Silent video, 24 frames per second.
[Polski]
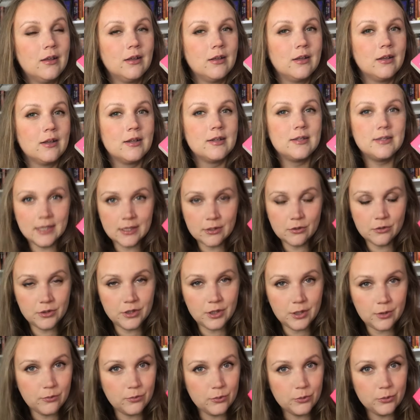chcę do
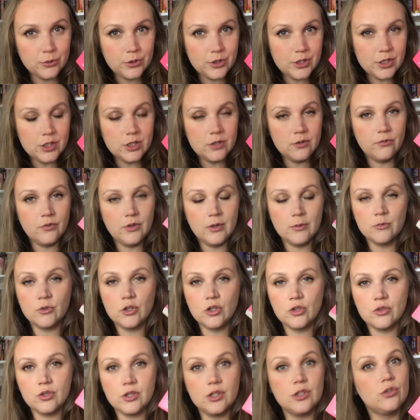niej wrócić. Wiem,
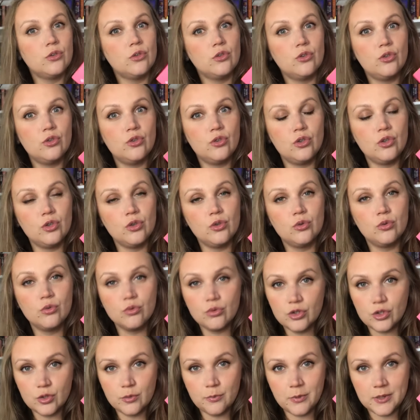że to jest dość
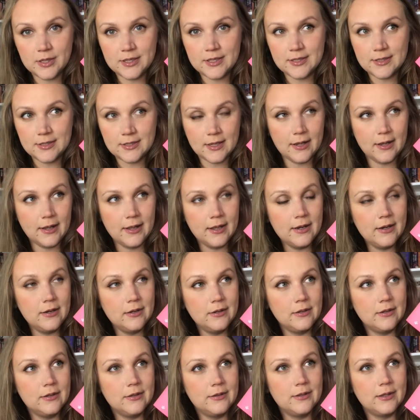duży
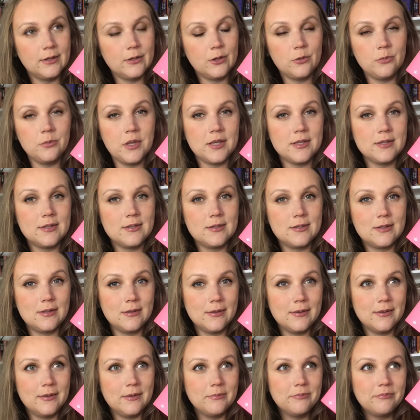bestseller. Natomiast
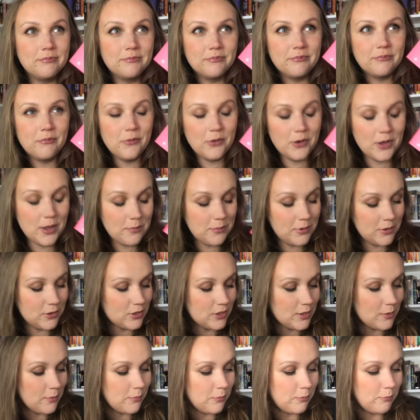y, moje
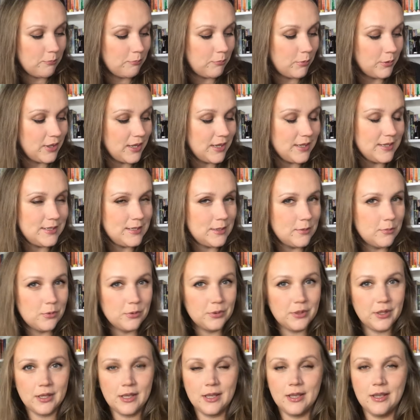pierwsze podejście było
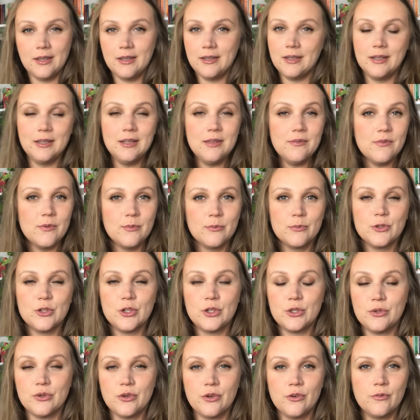takie, ja nie wiem, może
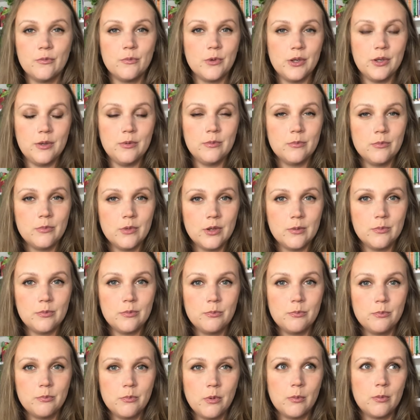to w moim
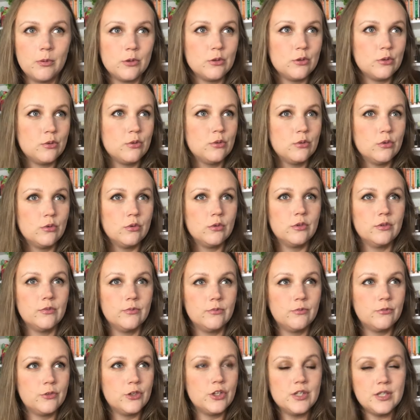po prostu
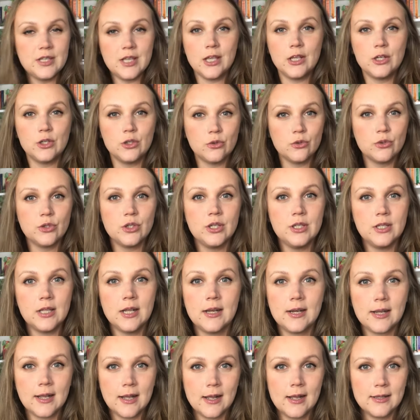wszystkie książki
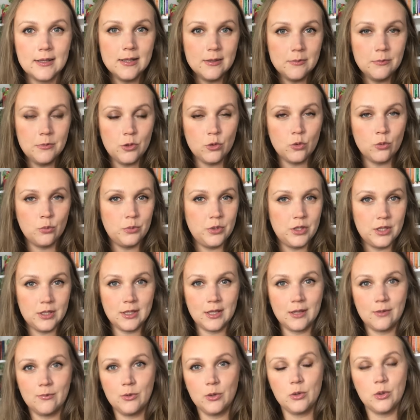Dark Academy u mnie
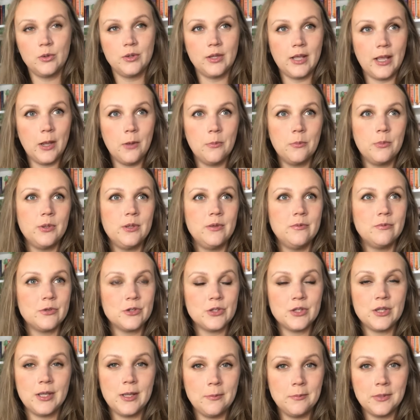tak wyglądają, ponieważ
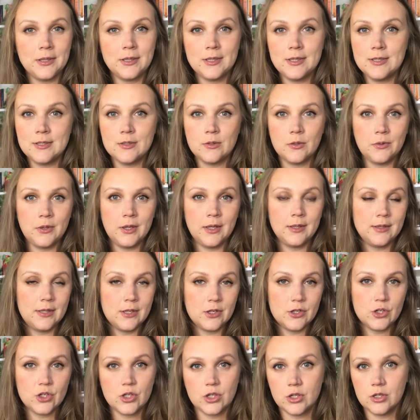tajemna historia
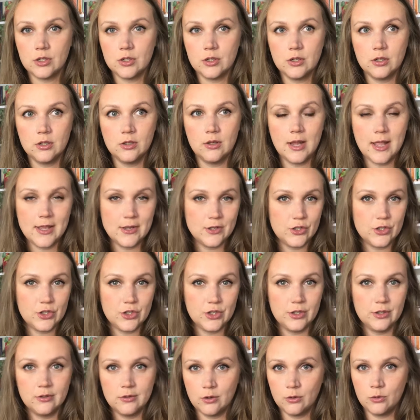też y,
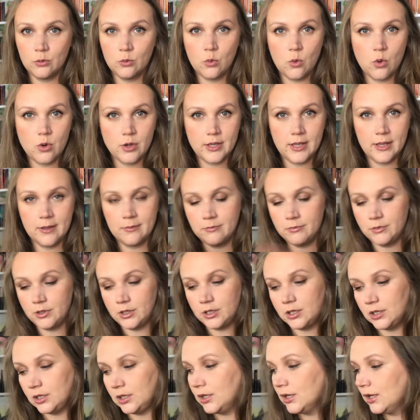leży odłogiem
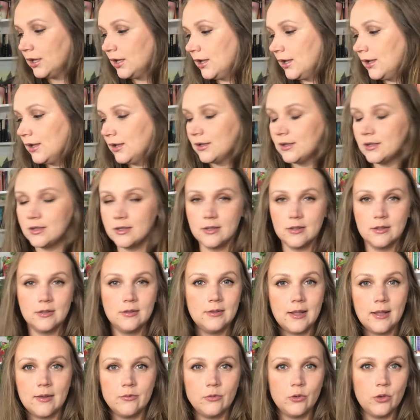i y,
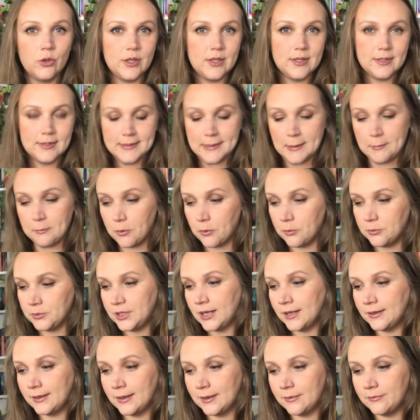dawno jest
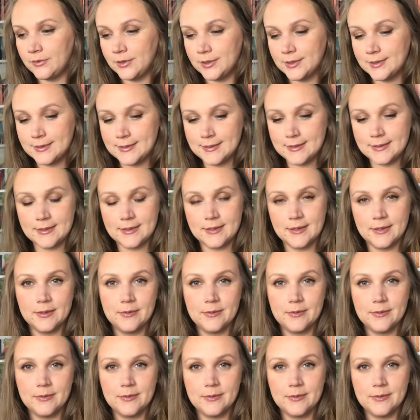zapomniana, więc